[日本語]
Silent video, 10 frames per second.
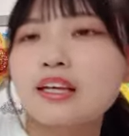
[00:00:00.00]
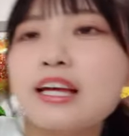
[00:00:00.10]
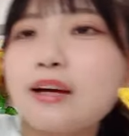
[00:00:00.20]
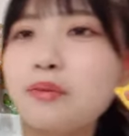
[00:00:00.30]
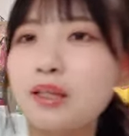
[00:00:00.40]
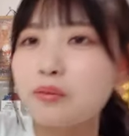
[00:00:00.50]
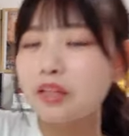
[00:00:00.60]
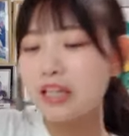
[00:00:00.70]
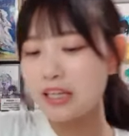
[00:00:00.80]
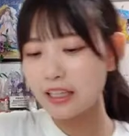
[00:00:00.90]
いやミキも
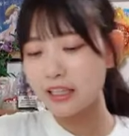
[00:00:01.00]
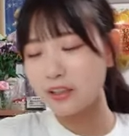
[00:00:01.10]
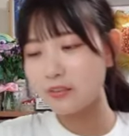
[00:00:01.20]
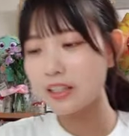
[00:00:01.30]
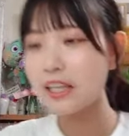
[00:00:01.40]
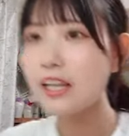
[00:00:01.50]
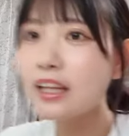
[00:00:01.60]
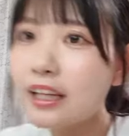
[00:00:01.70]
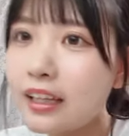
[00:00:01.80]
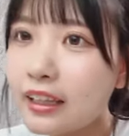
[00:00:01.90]
ね焼肉は
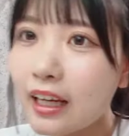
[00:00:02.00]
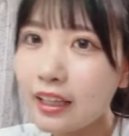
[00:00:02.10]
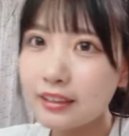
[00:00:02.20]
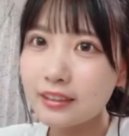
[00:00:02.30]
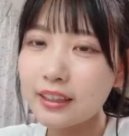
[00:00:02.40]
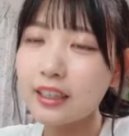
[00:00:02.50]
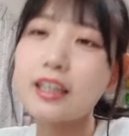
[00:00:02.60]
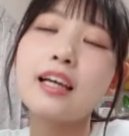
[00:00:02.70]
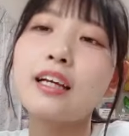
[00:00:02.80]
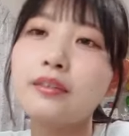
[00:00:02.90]
ねタンが好きか
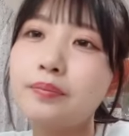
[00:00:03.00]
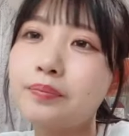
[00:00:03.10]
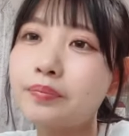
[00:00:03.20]
な